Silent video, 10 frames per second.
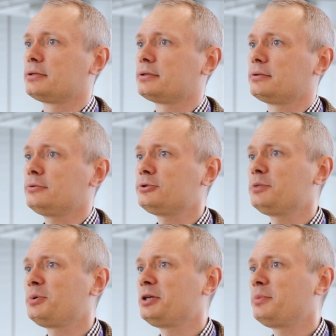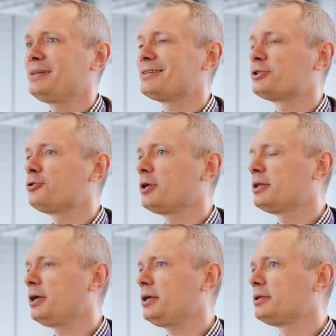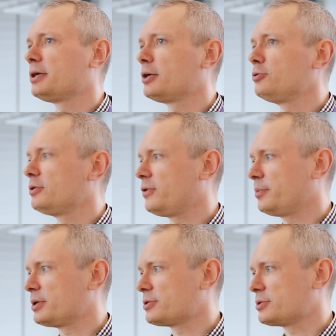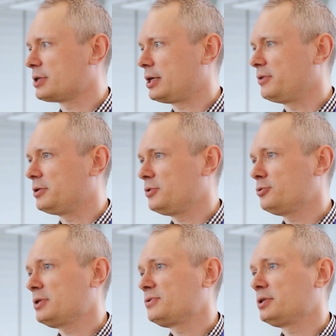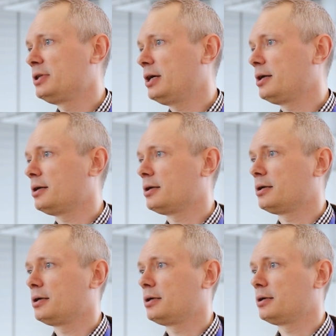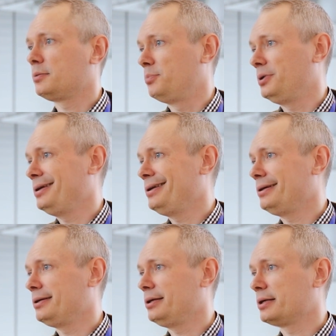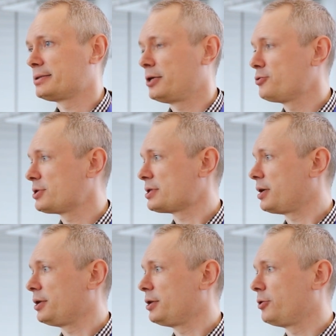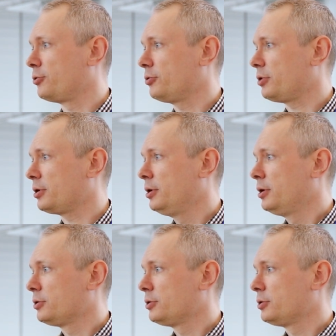Э, нужно понимать, что конкретно и какую информацию закрывать. Ведь у нас всегда а, были и остаются закрытые контуры.